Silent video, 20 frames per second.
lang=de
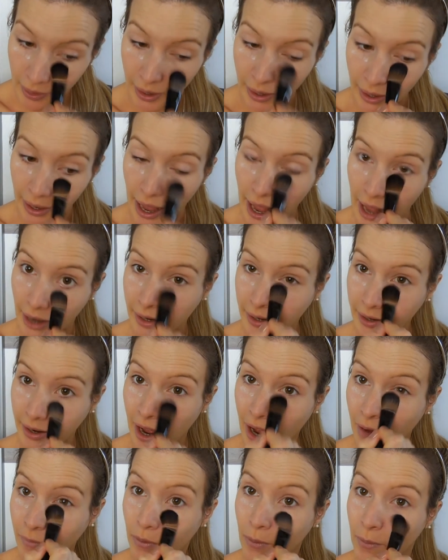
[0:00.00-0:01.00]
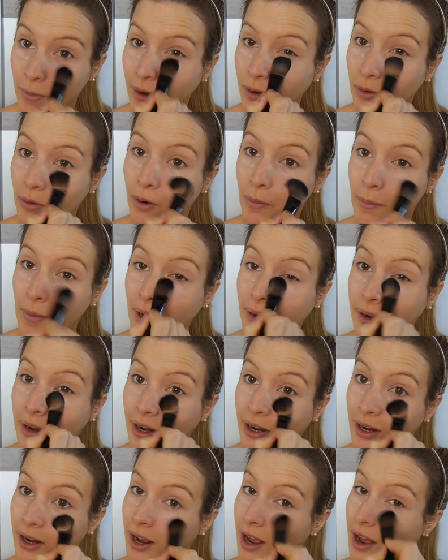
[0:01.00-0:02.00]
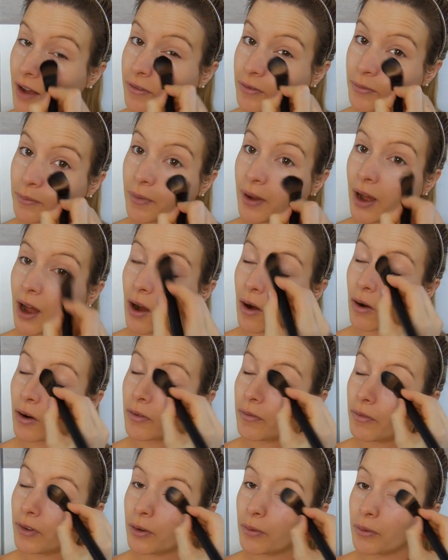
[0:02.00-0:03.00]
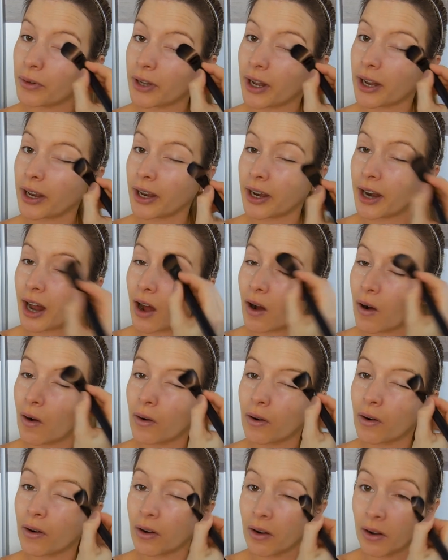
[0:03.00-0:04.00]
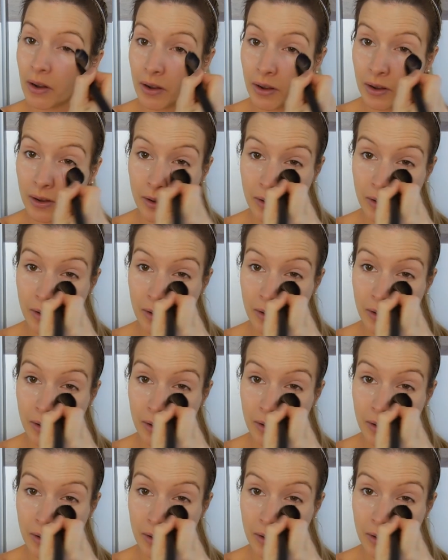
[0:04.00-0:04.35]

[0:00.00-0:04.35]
Gerade da, wo man noch mehr Deckkraft braucht, wie unter den Augen.